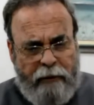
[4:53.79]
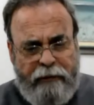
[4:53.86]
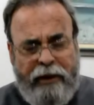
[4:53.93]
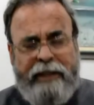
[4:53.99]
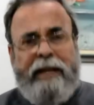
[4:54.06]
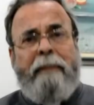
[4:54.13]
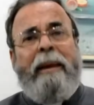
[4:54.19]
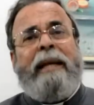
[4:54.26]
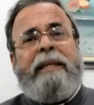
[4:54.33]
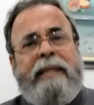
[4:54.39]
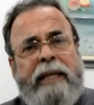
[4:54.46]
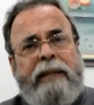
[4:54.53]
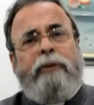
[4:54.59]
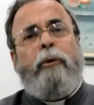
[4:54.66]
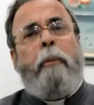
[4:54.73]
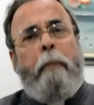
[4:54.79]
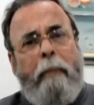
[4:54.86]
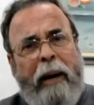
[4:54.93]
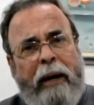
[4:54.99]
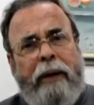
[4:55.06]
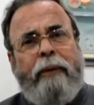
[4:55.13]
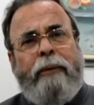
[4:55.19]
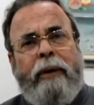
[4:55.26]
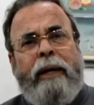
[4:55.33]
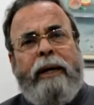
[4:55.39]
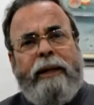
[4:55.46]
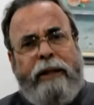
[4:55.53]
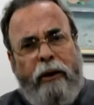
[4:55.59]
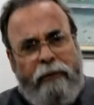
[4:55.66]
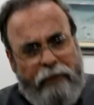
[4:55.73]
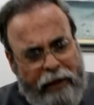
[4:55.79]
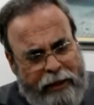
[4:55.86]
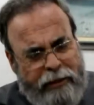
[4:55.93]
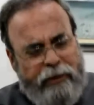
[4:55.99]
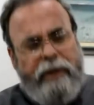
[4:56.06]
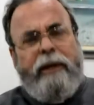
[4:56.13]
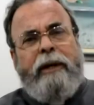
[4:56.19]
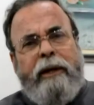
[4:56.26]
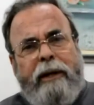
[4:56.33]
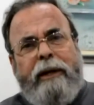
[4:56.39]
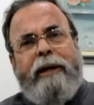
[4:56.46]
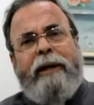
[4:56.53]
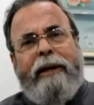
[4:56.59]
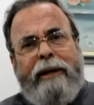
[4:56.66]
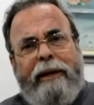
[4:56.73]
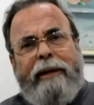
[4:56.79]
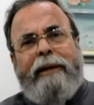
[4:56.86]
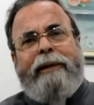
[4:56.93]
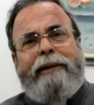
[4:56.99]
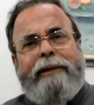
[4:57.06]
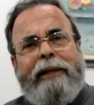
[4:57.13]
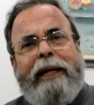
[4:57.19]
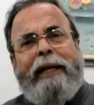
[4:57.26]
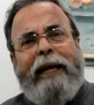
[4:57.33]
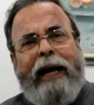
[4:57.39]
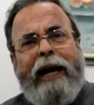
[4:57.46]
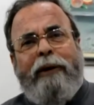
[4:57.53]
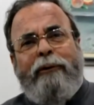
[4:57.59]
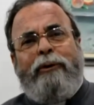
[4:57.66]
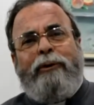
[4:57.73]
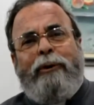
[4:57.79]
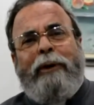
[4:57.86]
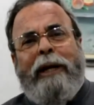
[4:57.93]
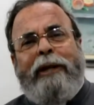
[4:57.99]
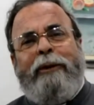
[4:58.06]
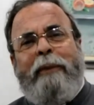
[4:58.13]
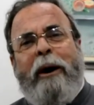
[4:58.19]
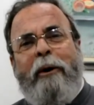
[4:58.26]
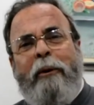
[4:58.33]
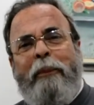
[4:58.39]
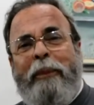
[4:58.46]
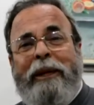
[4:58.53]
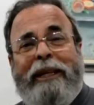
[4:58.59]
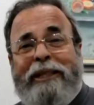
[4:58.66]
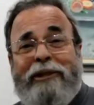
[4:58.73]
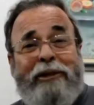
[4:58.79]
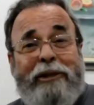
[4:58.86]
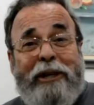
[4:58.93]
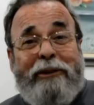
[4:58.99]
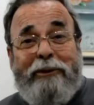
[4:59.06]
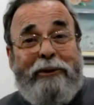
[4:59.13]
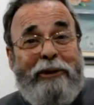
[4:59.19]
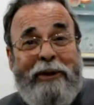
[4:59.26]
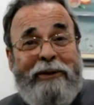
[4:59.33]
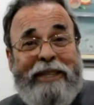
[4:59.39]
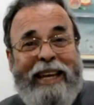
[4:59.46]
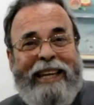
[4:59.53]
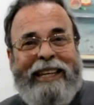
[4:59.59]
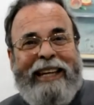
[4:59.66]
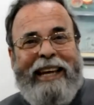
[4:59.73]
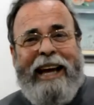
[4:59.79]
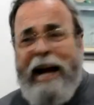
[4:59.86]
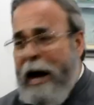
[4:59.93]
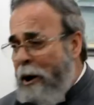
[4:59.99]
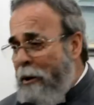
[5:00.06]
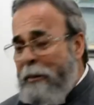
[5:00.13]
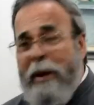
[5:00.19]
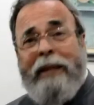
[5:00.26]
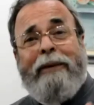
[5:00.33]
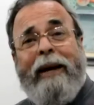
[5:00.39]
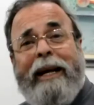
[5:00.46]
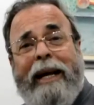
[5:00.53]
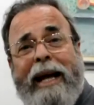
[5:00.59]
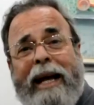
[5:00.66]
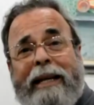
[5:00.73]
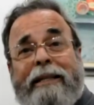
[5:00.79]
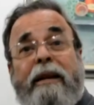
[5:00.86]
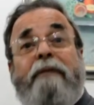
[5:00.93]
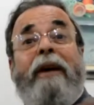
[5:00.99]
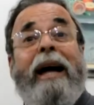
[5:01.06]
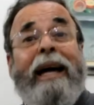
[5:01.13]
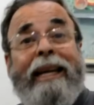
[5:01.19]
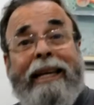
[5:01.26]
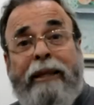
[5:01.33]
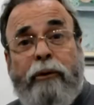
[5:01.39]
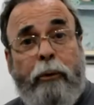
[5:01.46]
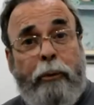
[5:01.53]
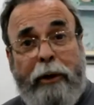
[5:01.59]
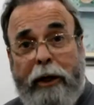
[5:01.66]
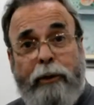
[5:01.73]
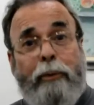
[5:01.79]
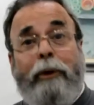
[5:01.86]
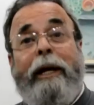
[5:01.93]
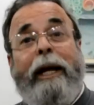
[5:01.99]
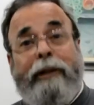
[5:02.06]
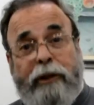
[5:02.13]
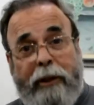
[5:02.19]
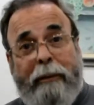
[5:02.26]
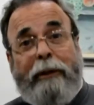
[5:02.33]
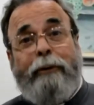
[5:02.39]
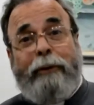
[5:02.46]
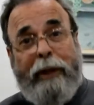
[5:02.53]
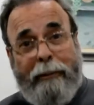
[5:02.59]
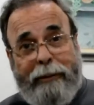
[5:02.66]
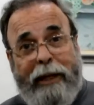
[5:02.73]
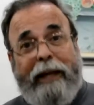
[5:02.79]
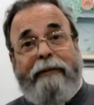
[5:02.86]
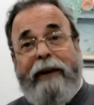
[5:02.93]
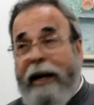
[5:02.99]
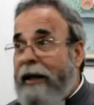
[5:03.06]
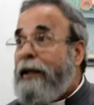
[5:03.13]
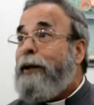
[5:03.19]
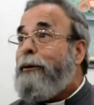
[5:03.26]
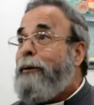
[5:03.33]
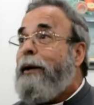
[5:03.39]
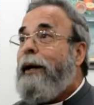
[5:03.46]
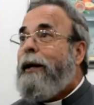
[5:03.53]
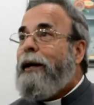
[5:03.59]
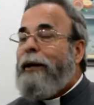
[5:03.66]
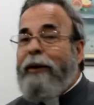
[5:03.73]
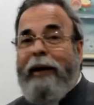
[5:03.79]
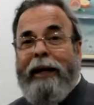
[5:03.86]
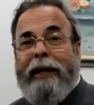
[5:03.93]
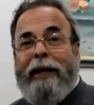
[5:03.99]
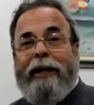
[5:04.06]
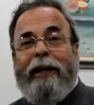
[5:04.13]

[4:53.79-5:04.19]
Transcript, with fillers: talvez amassando pão, talvez é, sei lá, costurando uma roupinha de Jesus, não sei, arrumando a casa, varrendo, porque as mulheres também do tempo dela varriam, não é?